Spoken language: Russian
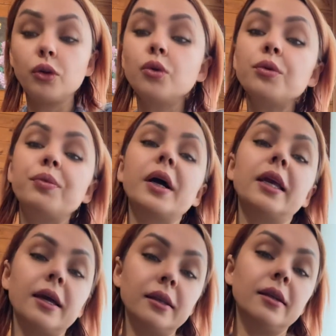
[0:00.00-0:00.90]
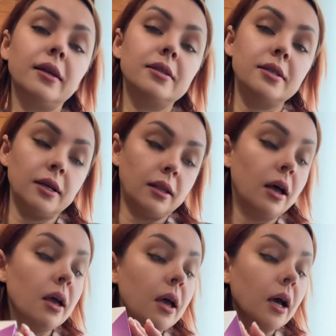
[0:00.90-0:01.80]
Ну и понятное дело,
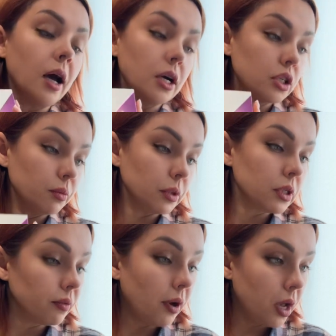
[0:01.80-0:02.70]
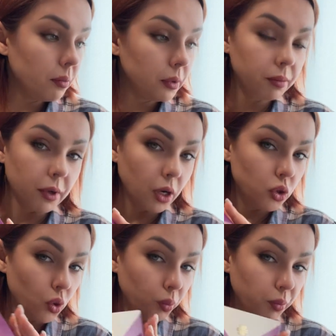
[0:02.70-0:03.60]
как же мы с вами
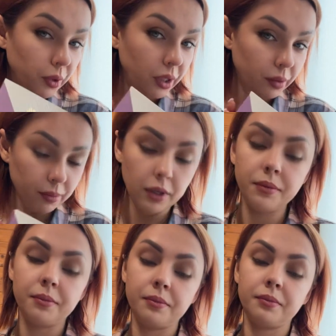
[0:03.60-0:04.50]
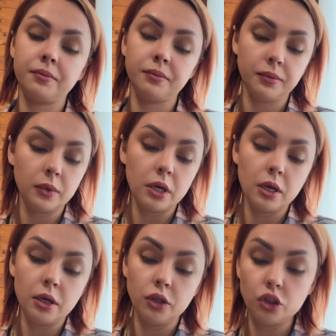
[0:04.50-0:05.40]
пройдем мимо
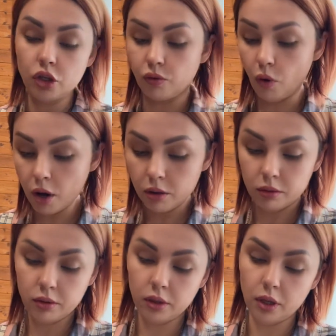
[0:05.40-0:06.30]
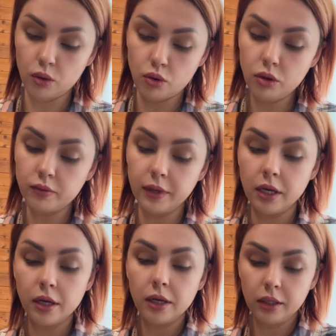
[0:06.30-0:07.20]
чего? Гиалуроновой
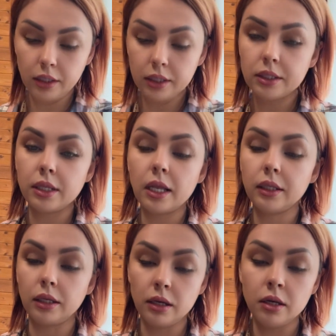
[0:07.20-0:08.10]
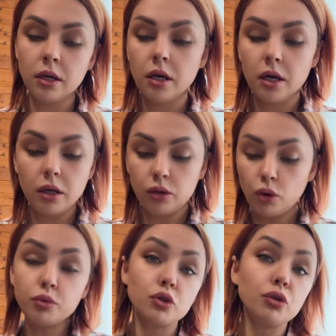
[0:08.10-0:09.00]
кислоты.
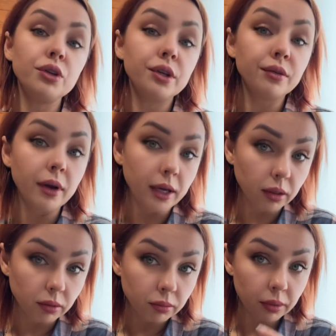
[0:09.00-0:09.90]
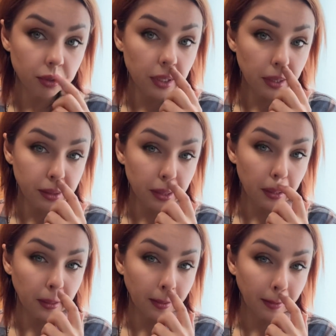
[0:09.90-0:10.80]
Кто бы что ни говорил. Знаете как?